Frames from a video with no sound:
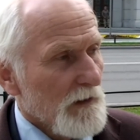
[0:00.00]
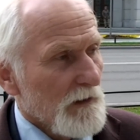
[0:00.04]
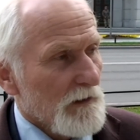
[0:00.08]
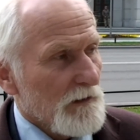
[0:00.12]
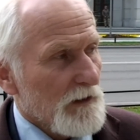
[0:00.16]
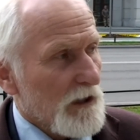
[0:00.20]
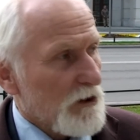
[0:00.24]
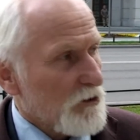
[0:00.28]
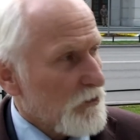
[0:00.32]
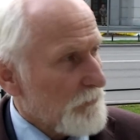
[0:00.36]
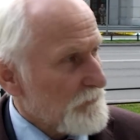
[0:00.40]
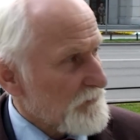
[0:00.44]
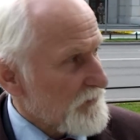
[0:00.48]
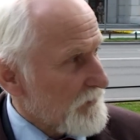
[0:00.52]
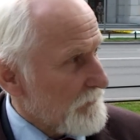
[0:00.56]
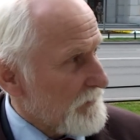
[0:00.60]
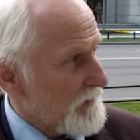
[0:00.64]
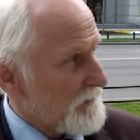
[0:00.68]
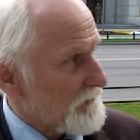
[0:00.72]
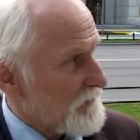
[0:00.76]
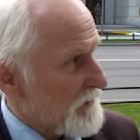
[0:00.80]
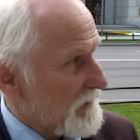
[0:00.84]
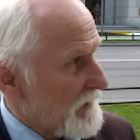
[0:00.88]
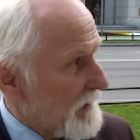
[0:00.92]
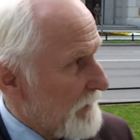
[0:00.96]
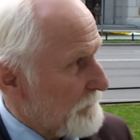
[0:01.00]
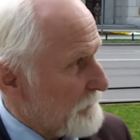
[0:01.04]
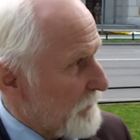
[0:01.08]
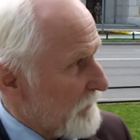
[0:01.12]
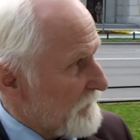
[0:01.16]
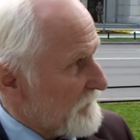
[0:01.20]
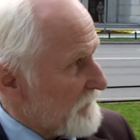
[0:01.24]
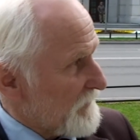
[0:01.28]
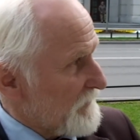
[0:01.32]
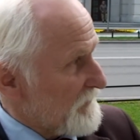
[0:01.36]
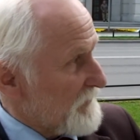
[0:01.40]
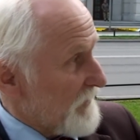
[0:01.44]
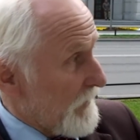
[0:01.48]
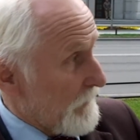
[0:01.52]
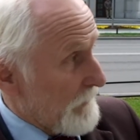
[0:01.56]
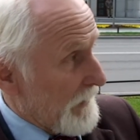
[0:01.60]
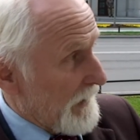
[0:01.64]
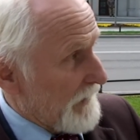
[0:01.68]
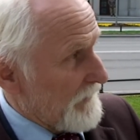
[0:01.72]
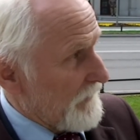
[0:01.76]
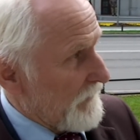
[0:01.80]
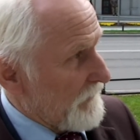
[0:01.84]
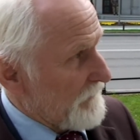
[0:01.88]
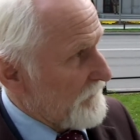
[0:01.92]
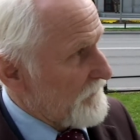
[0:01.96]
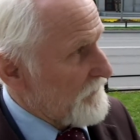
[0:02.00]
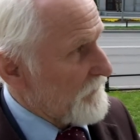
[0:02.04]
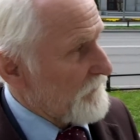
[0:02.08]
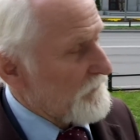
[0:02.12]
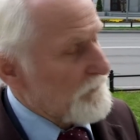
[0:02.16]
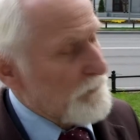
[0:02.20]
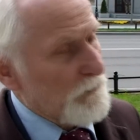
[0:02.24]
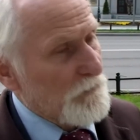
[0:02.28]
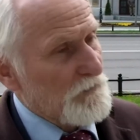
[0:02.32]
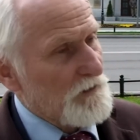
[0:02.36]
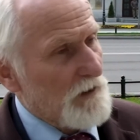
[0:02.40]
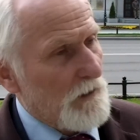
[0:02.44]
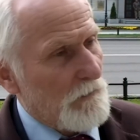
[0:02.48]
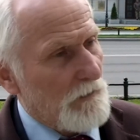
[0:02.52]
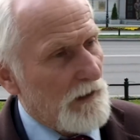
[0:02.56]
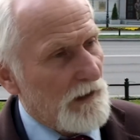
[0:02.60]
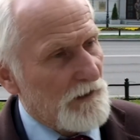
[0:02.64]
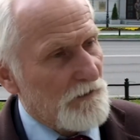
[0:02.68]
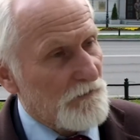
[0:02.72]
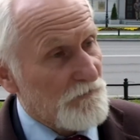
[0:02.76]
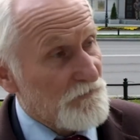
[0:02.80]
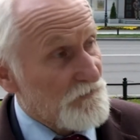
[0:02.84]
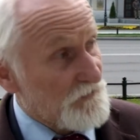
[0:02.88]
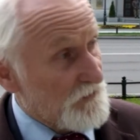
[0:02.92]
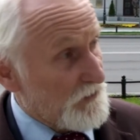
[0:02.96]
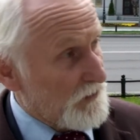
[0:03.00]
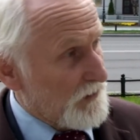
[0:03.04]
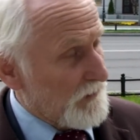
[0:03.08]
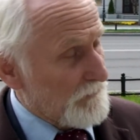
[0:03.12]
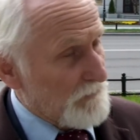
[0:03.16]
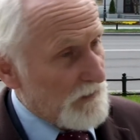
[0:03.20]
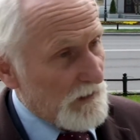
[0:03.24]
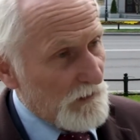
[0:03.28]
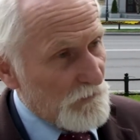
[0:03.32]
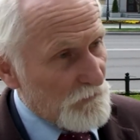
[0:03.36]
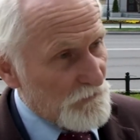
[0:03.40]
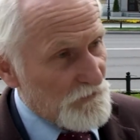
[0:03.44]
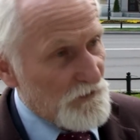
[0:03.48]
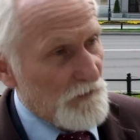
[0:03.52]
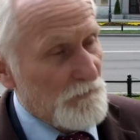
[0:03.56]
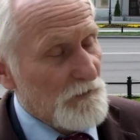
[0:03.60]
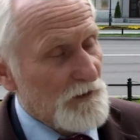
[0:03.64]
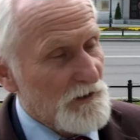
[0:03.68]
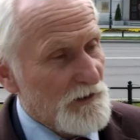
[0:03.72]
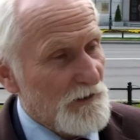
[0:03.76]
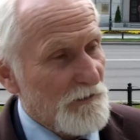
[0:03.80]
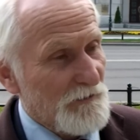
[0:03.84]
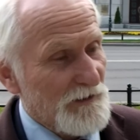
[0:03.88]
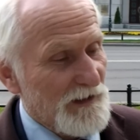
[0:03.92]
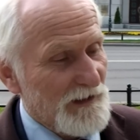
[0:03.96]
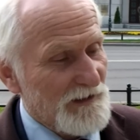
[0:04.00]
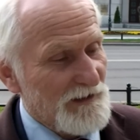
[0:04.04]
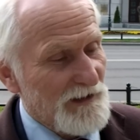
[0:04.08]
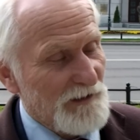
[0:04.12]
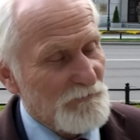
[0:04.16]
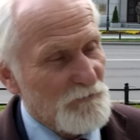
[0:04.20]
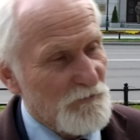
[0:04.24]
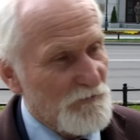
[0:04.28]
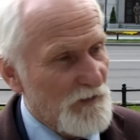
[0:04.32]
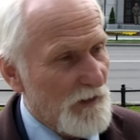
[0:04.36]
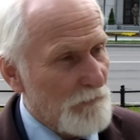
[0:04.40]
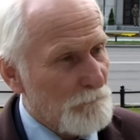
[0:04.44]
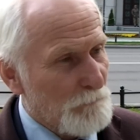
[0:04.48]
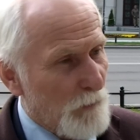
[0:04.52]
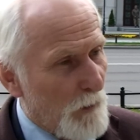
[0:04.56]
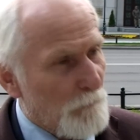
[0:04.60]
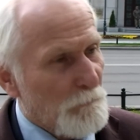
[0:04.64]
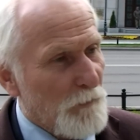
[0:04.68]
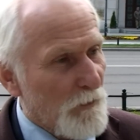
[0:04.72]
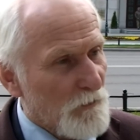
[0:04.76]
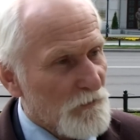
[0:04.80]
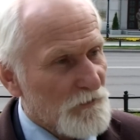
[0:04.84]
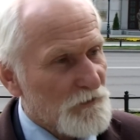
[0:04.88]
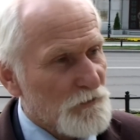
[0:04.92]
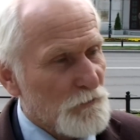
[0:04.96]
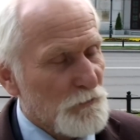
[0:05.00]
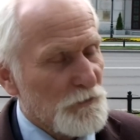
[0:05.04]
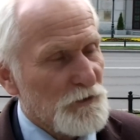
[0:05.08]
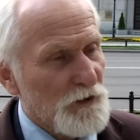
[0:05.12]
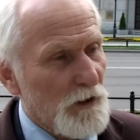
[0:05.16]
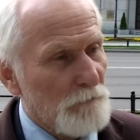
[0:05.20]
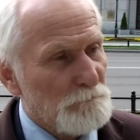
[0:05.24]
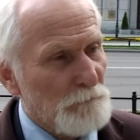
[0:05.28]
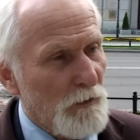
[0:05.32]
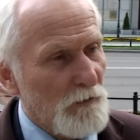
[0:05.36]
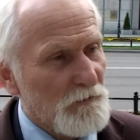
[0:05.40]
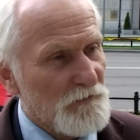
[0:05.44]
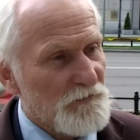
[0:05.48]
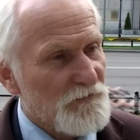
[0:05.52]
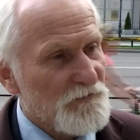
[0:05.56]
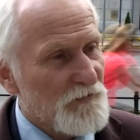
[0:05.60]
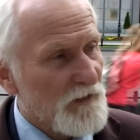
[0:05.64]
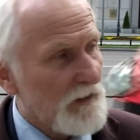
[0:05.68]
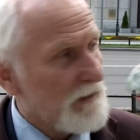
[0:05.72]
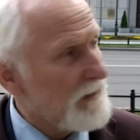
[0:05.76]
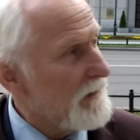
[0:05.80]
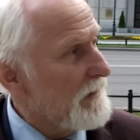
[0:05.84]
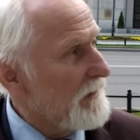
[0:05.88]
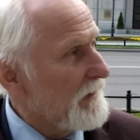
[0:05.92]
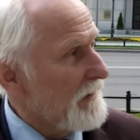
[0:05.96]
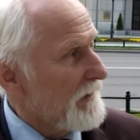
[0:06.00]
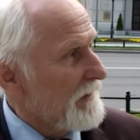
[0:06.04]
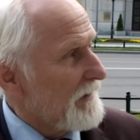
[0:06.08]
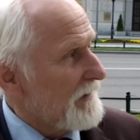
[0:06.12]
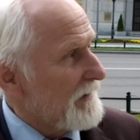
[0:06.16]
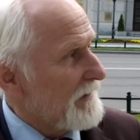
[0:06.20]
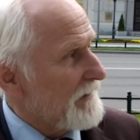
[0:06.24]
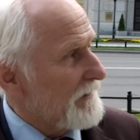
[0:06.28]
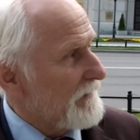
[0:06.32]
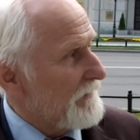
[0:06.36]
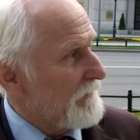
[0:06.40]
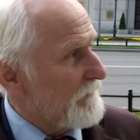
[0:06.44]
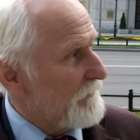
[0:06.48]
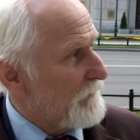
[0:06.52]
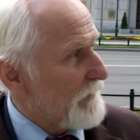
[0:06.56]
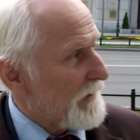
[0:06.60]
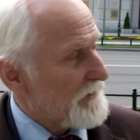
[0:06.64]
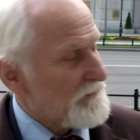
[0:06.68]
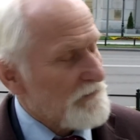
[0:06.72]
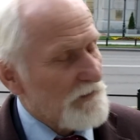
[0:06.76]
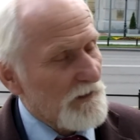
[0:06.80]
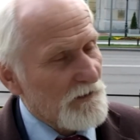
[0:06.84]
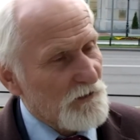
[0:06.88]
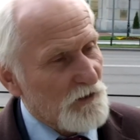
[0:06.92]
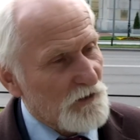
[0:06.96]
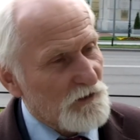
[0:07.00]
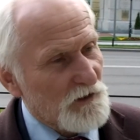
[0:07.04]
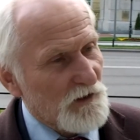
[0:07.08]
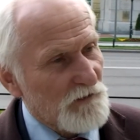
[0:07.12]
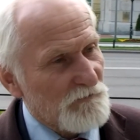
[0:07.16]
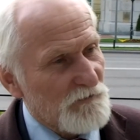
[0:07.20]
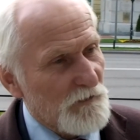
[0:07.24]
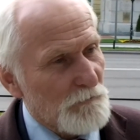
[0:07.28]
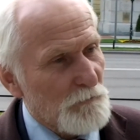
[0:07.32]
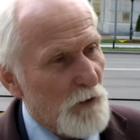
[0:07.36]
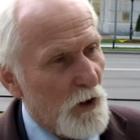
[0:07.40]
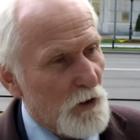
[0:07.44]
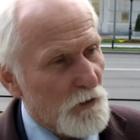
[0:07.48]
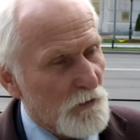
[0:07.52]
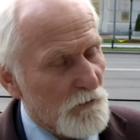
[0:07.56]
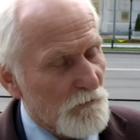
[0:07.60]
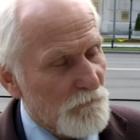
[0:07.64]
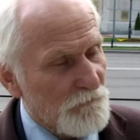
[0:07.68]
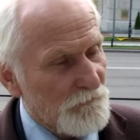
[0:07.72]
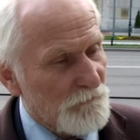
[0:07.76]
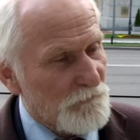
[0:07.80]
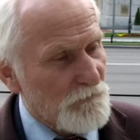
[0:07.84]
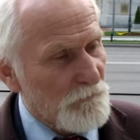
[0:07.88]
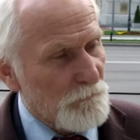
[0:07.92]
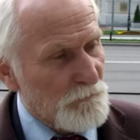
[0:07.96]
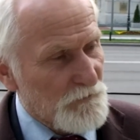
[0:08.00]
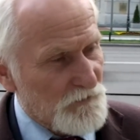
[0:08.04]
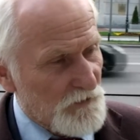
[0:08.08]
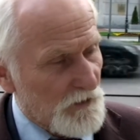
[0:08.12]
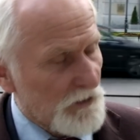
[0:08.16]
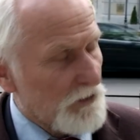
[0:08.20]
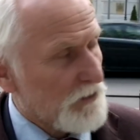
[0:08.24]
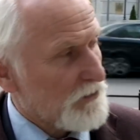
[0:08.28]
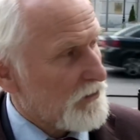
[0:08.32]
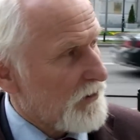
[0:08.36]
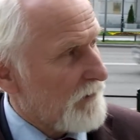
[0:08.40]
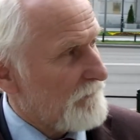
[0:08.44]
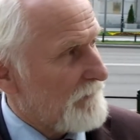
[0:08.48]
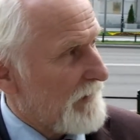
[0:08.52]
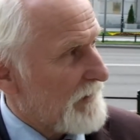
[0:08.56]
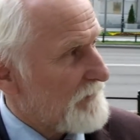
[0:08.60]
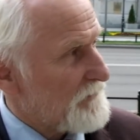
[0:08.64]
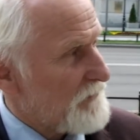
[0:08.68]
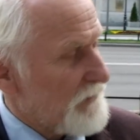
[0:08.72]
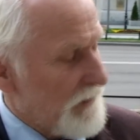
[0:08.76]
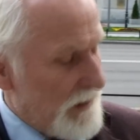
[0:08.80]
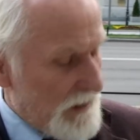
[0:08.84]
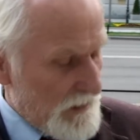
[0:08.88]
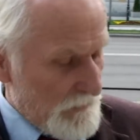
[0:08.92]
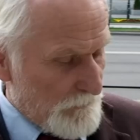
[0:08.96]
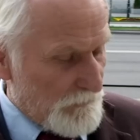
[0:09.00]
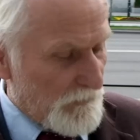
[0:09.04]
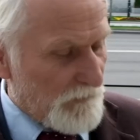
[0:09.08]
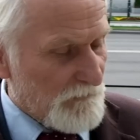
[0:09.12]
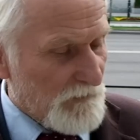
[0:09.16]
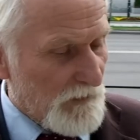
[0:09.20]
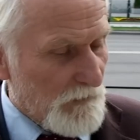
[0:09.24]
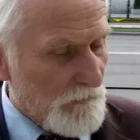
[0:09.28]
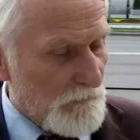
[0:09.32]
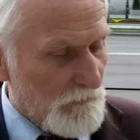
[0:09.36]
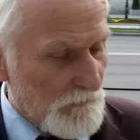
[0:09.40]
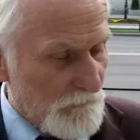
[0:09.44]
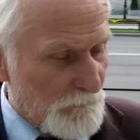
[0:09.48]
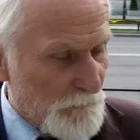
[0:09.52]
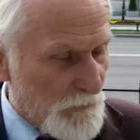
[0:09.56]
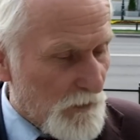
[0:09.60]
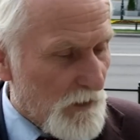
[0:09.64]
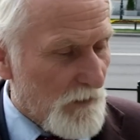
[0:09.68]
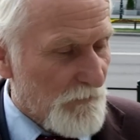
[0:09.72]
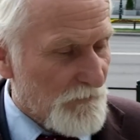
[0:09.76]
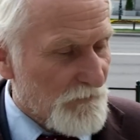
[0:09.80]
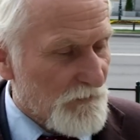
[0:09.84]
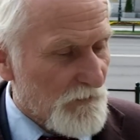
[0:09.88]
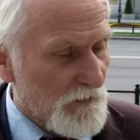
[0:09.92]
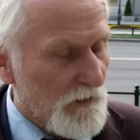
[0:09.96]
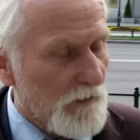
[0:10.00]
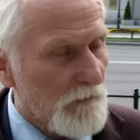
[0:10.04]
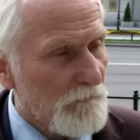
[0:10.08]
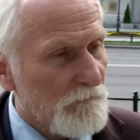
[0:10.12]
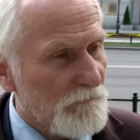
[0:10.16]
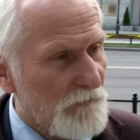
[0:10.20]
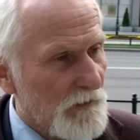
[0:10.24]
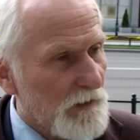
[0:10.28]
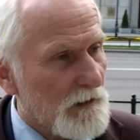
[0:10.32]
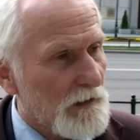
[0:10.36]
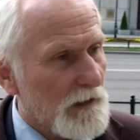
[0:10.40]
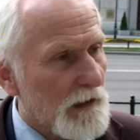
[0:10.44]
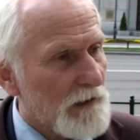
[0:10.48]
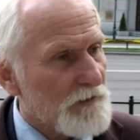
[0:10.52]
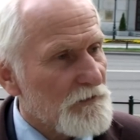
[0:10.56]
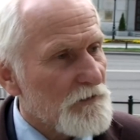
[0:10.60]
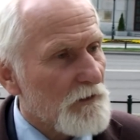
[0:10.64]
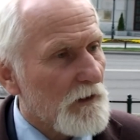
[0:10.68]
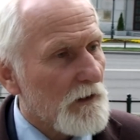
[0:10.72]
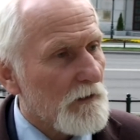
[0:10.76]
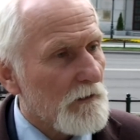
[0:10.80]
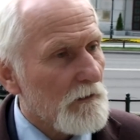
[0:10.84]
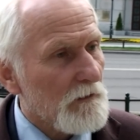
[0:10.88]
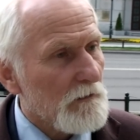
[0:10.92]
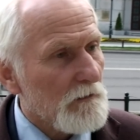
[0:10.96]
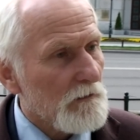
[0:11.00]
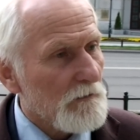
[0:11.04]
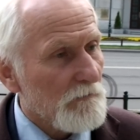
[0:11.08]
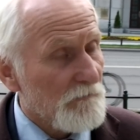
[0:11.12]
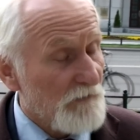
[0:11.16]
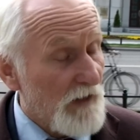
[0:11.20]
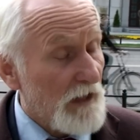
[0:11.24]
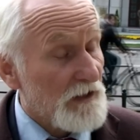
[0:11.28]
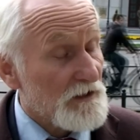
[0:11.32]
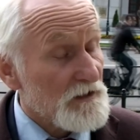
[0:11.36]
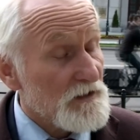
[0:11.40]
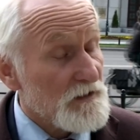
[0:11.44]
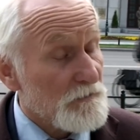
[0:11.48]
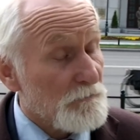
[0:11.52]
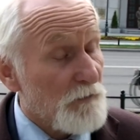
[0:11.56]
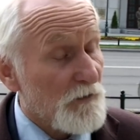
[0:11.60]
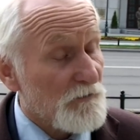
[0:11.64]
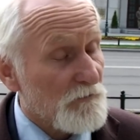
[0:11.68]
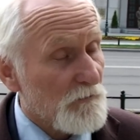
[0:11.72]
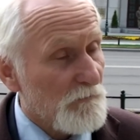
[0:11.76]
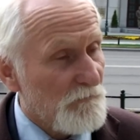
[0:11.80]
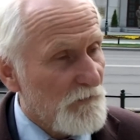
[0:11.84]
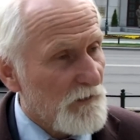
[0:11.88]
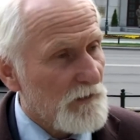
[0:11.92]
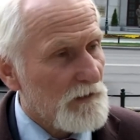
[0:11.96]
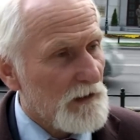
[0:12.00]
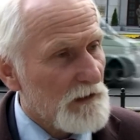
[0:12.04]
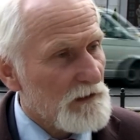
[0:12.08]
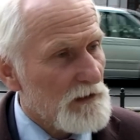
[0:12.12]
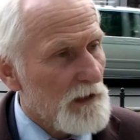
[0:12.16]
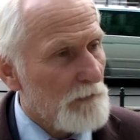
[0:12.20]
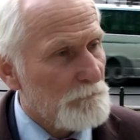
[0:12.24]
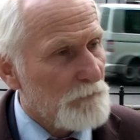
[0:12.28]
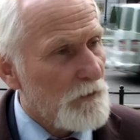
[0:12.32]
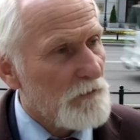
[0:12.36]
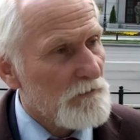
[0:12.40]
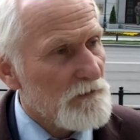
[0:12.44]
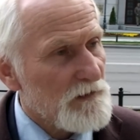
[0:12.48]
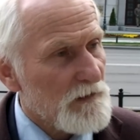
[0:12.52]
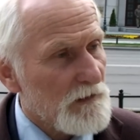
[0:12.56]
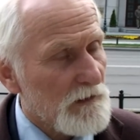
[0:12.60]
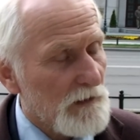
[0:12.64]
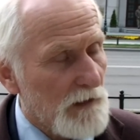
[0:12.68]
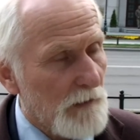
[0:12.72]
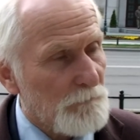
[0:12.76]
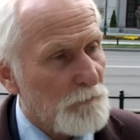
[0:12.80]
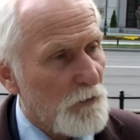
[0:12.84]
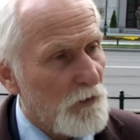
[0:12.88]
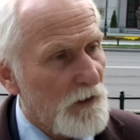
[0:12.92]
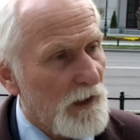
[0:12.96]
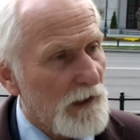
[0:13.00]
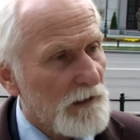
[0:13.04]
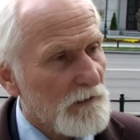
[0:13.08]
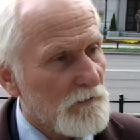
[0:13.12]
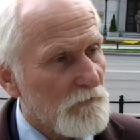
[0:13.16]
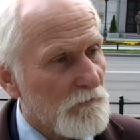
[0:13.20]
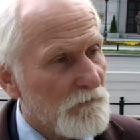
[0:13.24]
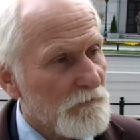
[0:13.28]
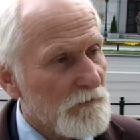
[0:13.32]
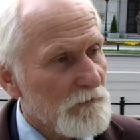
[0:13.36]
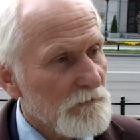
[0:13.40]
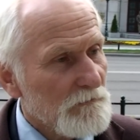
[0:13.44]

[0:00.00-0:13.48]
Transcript: jako przymierze dla Polski działając czy współdziałając z innymi, którzy myślą, jak ja mówię, po polsku i o Polsce, y, właśnie do tych wyborów przygotować się i powiem wprost, no, wygrać je w jakiś sposób, wygrać dla Polski, dla Polaków.